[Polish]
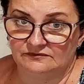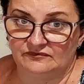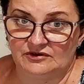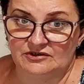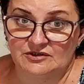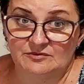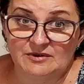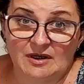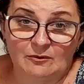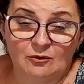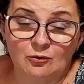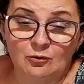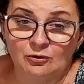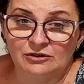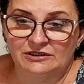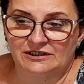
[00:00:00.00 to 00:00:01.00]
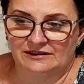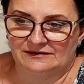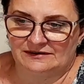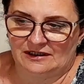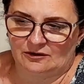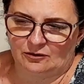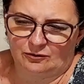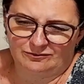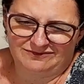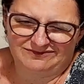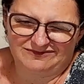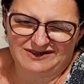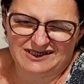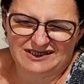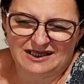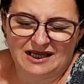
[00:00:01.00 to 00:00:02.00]
wiecie, miałam kurtkę taką
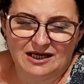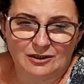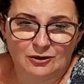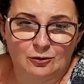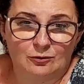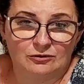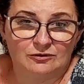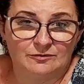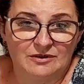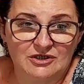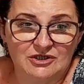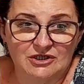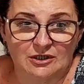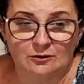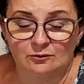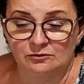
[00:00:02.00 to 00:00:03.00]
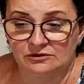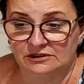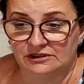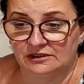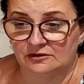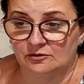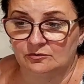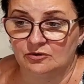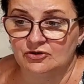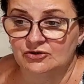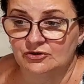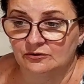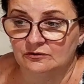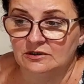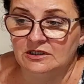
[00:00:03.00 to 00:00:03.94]
starą od męża, kurtkę roboczą,